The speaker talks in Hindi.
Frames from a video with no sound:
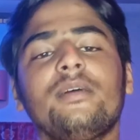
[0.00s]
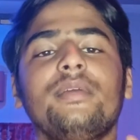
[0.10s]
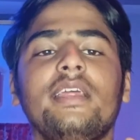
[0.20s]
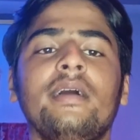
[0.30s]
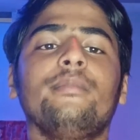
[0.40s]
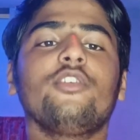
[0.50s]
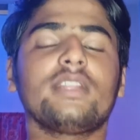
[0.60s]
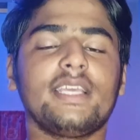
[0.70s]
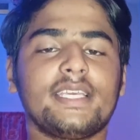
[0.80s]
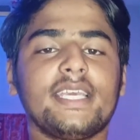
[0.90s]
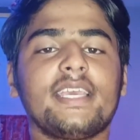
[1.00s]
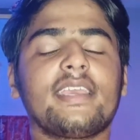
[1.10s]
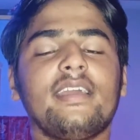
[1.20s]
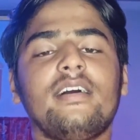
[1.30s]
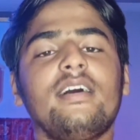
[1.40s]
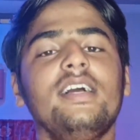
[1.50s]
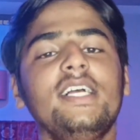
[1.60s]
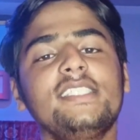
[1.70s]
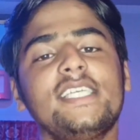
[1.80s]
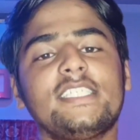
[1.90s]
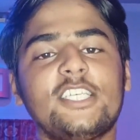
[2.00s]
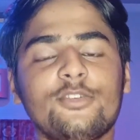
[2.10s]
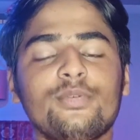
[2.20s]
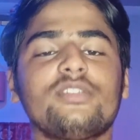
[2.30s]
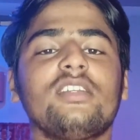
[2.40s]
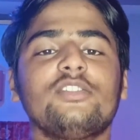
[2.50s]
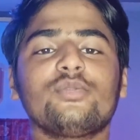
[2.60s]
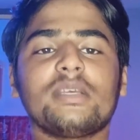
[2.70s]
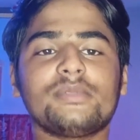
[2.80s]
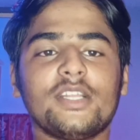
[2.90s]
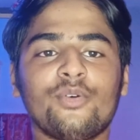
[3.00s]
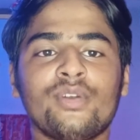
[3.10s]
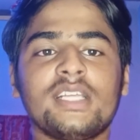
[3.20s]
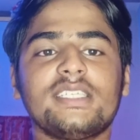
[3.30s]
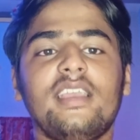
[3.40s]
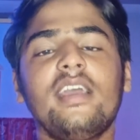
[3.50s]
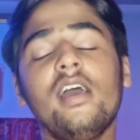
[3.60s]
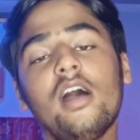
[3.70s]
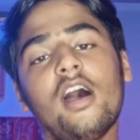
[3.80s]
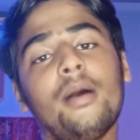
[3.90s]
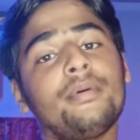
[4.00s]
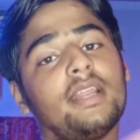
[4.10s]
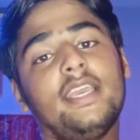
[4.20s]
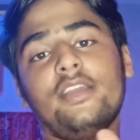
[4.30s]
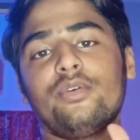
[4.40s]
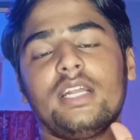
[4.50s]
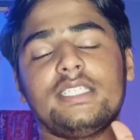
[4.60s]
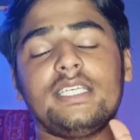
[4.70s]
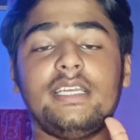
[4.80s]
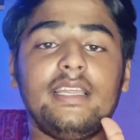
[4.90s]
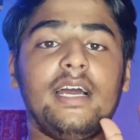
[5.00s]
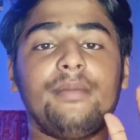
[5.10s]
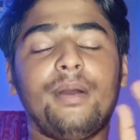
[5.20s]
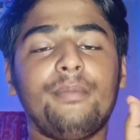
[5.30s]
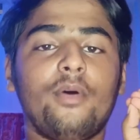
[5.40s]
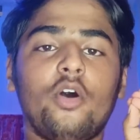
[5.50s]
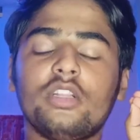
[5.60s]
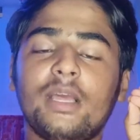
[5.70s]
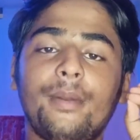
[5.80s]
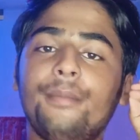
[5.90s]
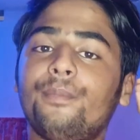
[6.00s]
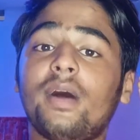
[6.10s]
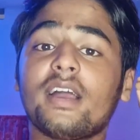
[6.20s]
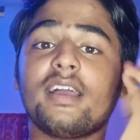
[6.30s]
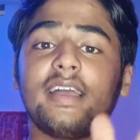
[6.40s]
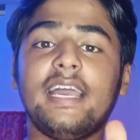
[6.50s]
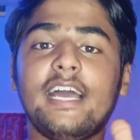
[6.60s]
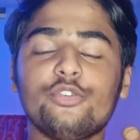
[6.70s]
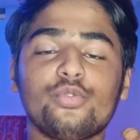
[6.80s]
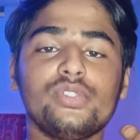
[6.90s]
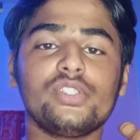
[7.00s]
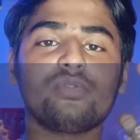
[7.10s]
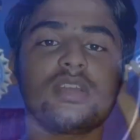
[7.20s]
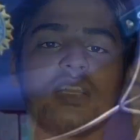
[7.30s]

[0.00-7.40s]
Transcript: तब ये हम लोग देखेंगे कि हाँ जस्टिस फॉर संजू सैमसन होना चाहिए अब नहीं होना चाहिए यार भाई बहुत है भाई पक गया सुन सुन